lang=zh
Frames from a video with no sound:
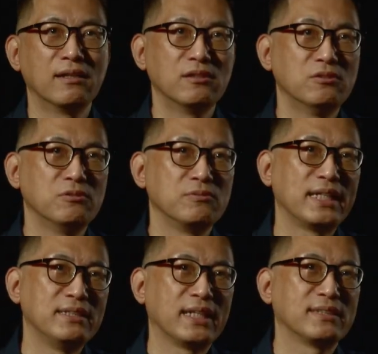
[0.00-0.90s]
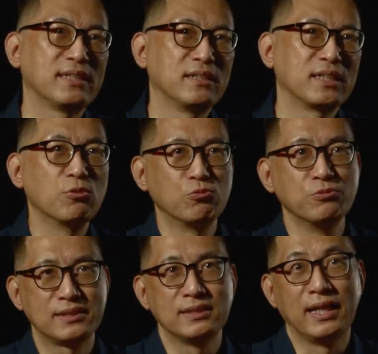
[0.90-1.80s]
后再加上高谷
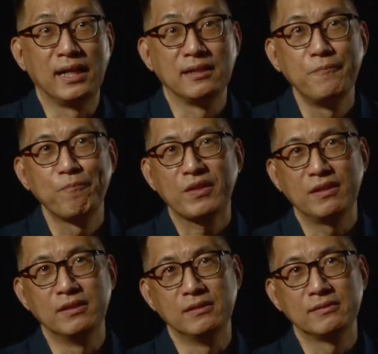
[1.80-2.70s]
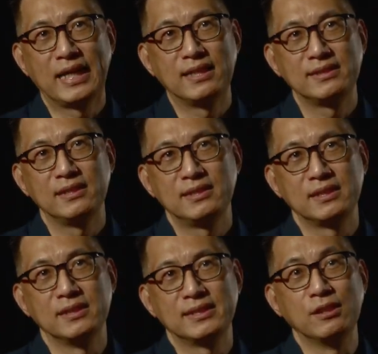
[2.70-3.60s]
史郎呃他在这
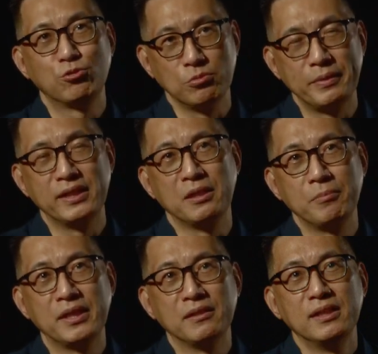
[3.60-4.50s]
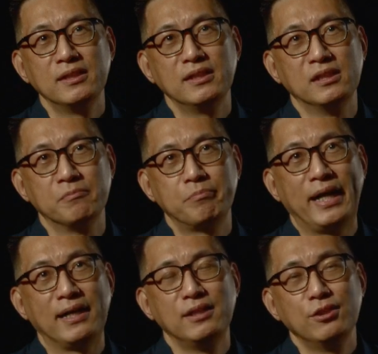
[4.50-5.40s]
个整个作品里面呃
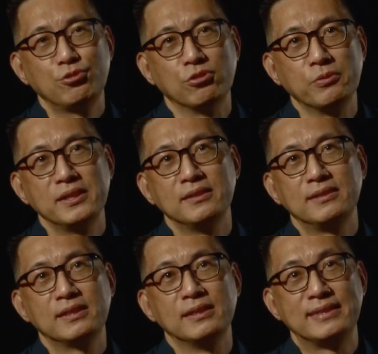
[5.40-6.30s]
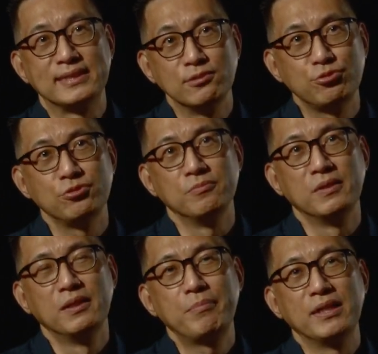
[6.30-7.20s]
把所谓的这个资讯
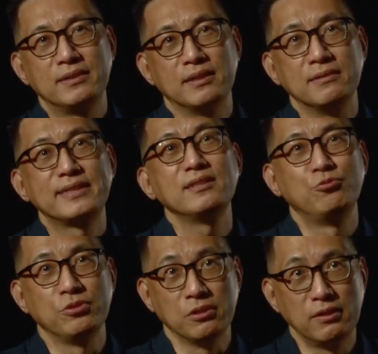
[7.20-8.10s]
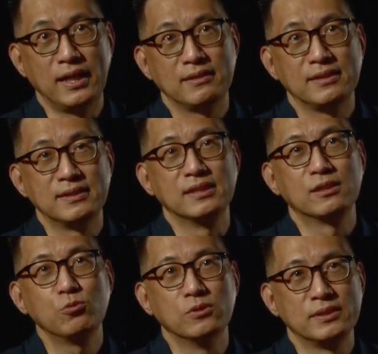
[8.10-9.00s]
变成视觉化的这个
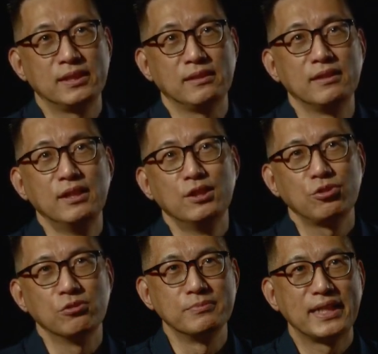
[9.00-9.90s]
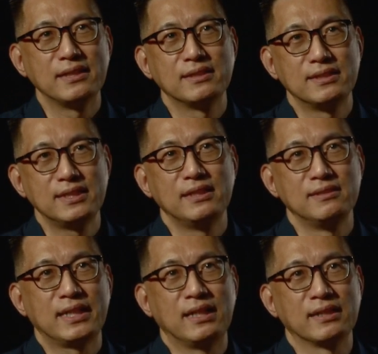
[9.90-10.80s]
过程，所以我们在那个现
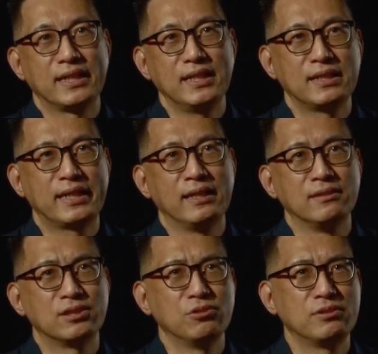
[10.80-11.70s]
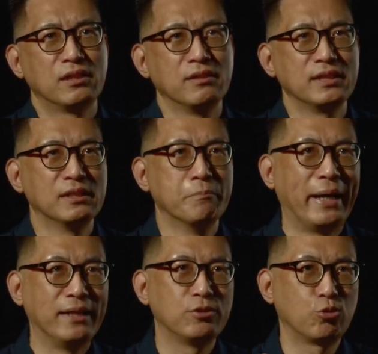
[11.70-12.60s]
场可以感受到一个
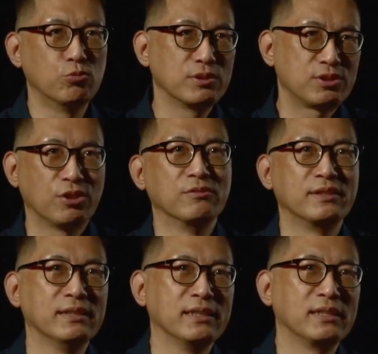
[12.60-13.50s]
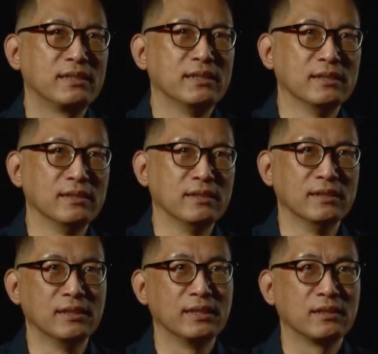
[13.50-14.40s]
蛮多重的一个
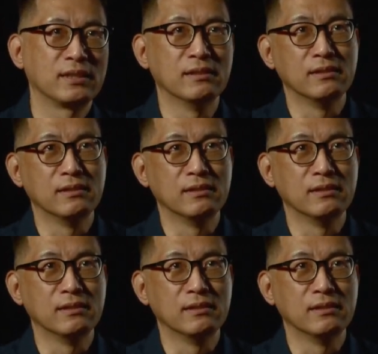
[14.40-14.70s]
呃